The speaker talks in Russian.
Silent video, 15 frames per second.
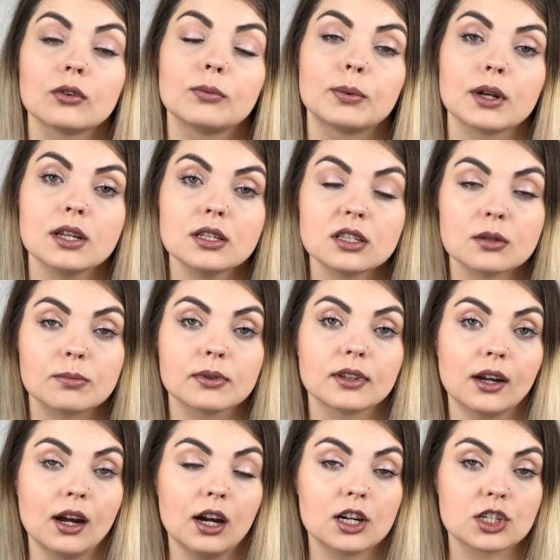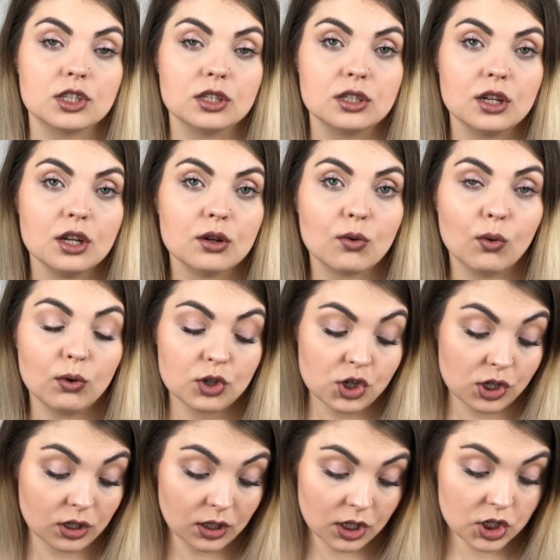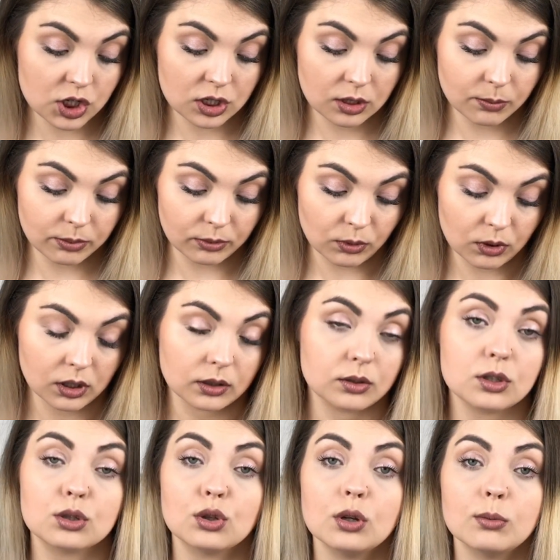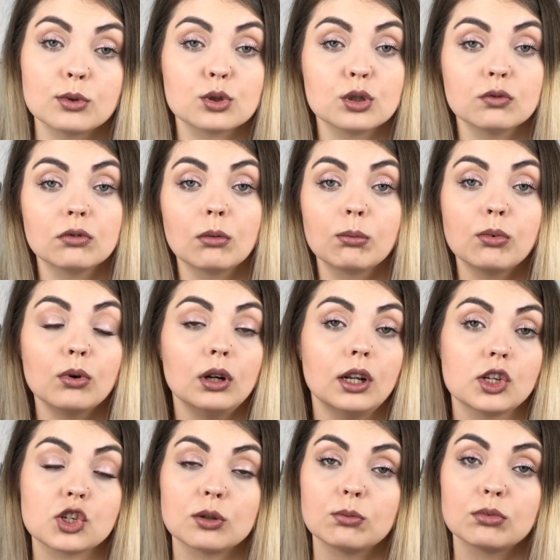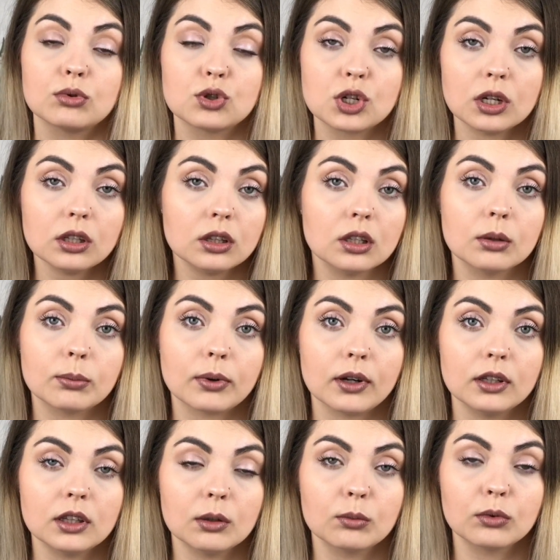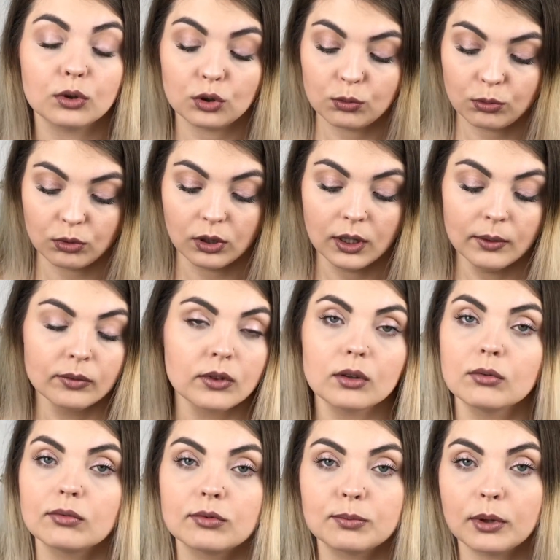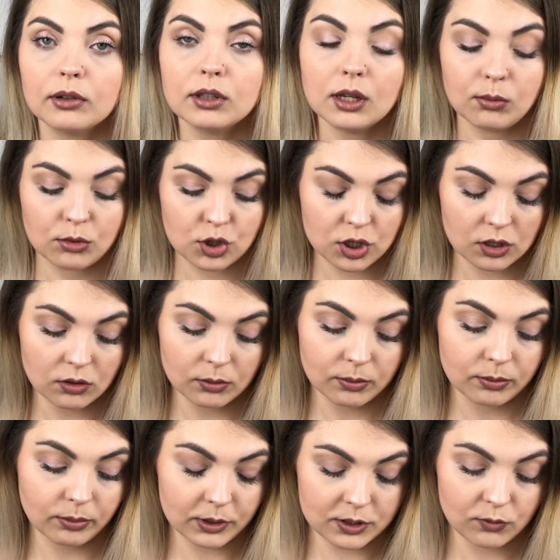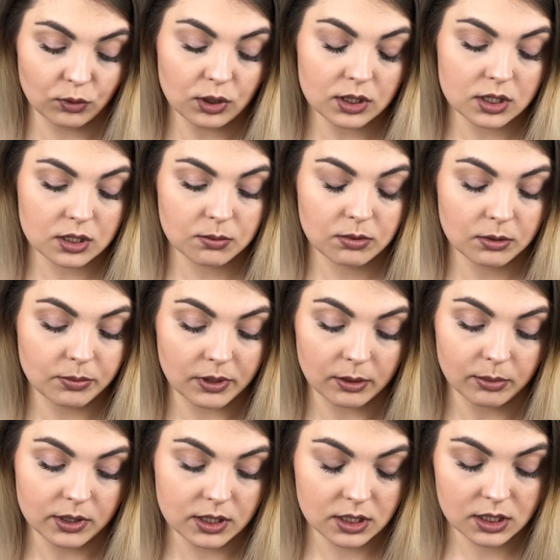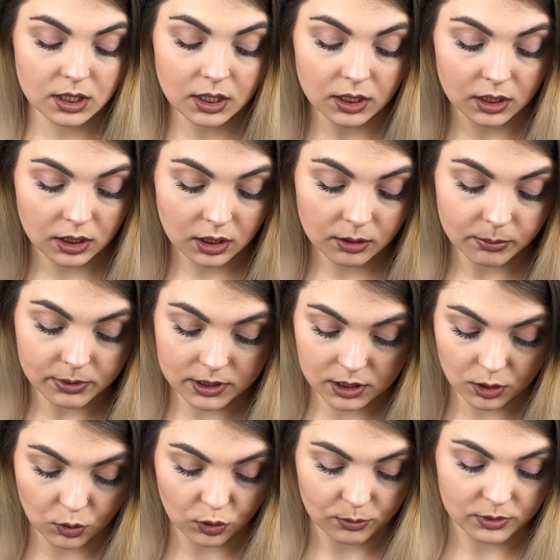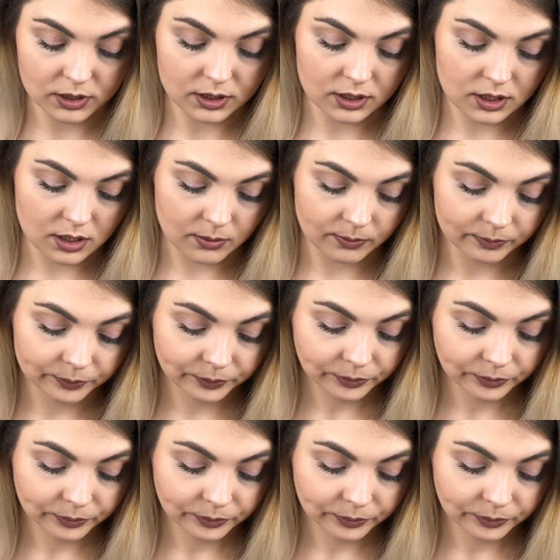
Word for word: В принципе, на каждый день очень даже неплохо. Стоимость у него более чем бюджетная, поэтому, я думаю, вполне можно его позволить себе приобрести и познакомиться с ним.